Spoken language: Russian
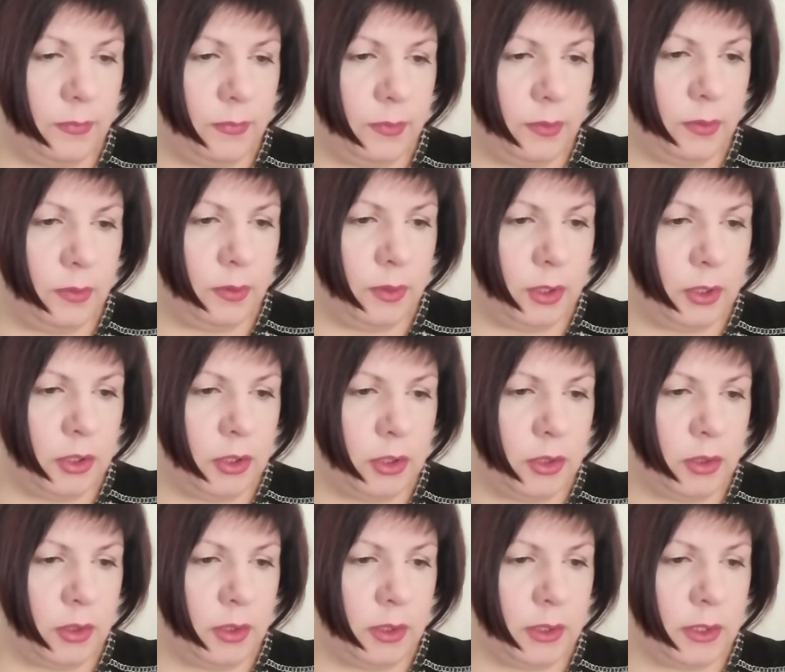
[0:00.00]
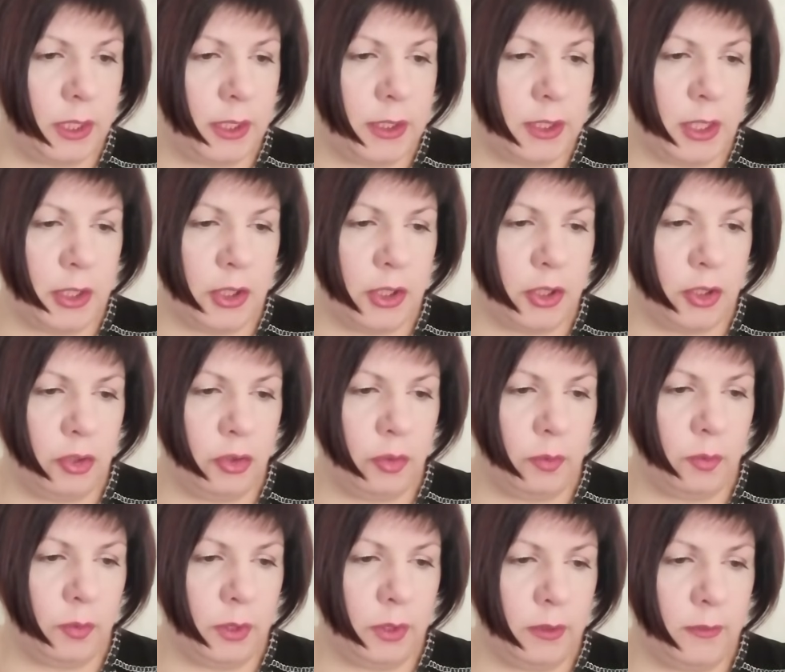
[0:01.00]
Значит, исходящий
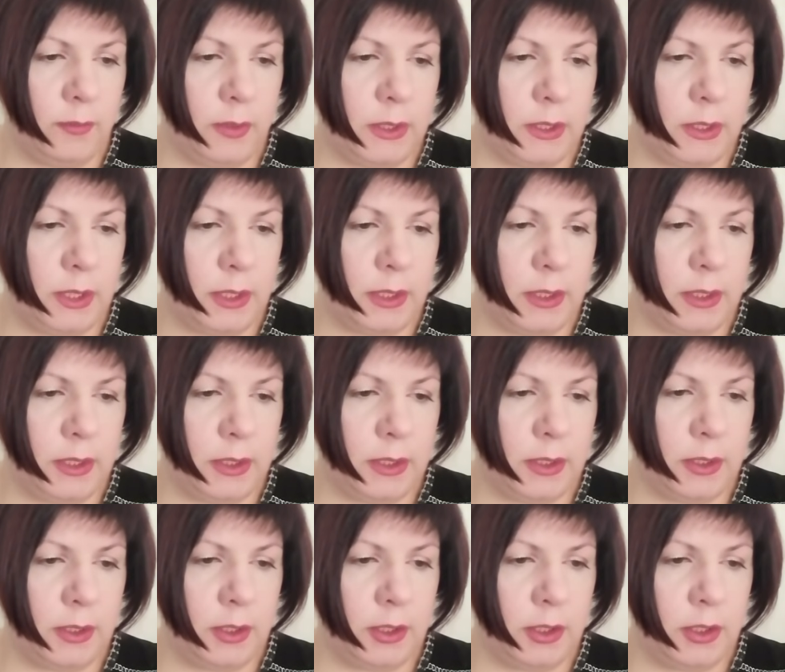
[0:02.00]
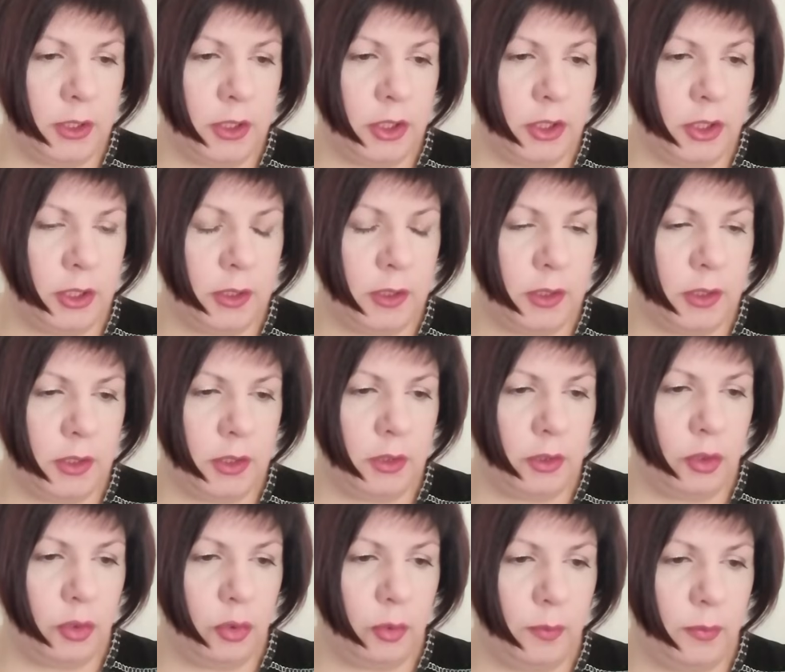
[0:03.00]
номер 211-36
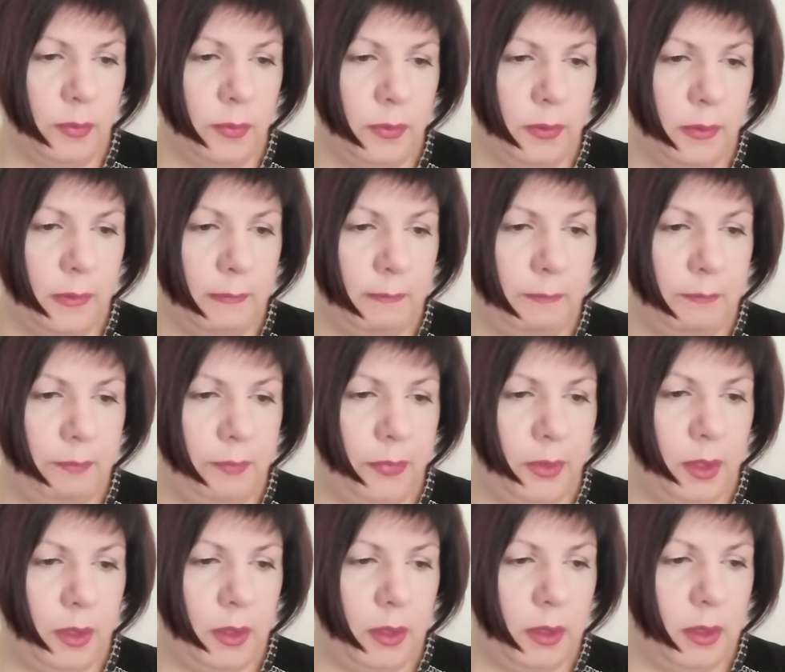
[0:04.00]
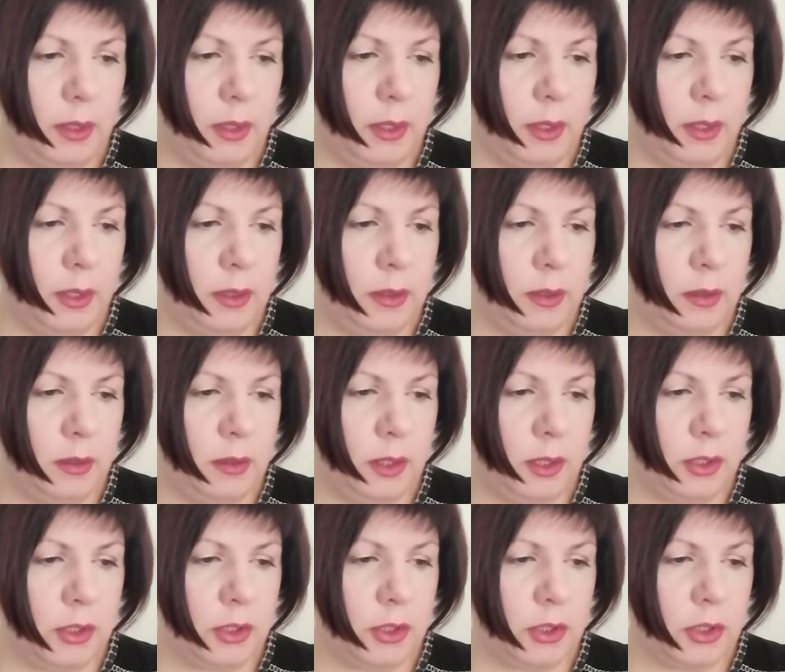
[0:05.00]
дробь ДН
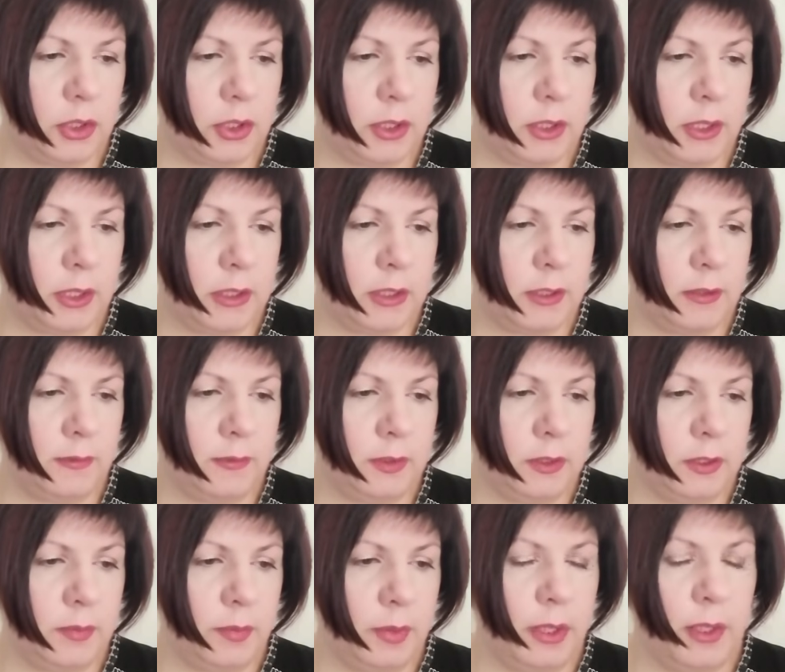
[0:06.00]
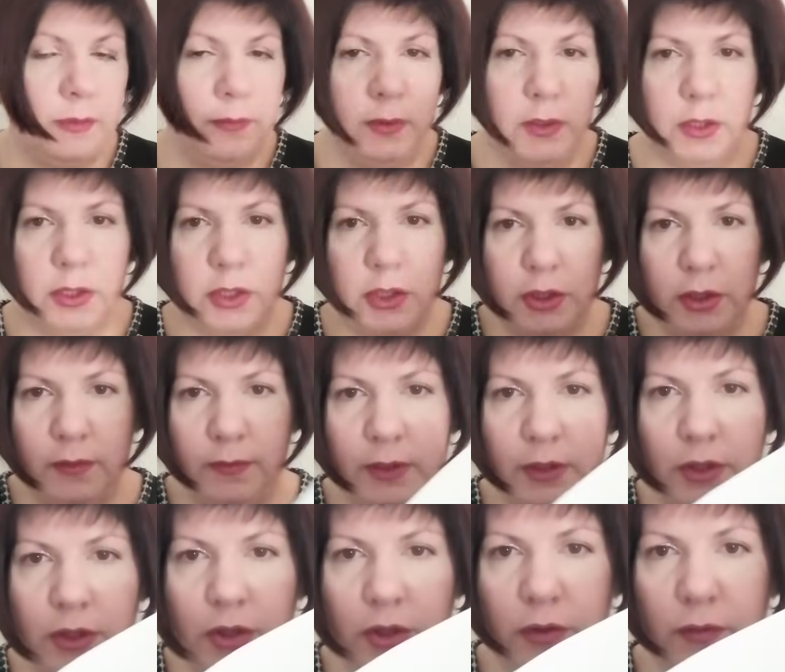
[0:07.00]
от 16 октября
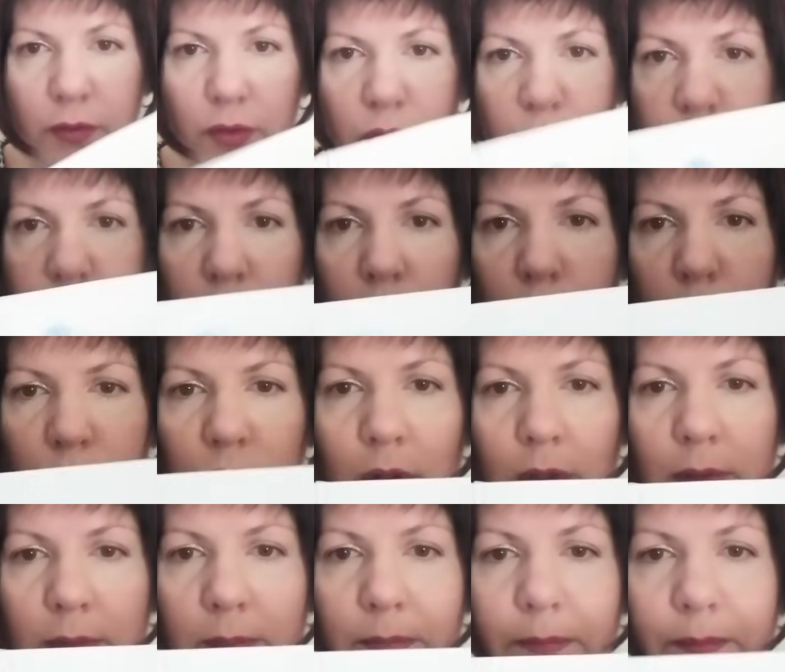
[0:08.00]
2024 года.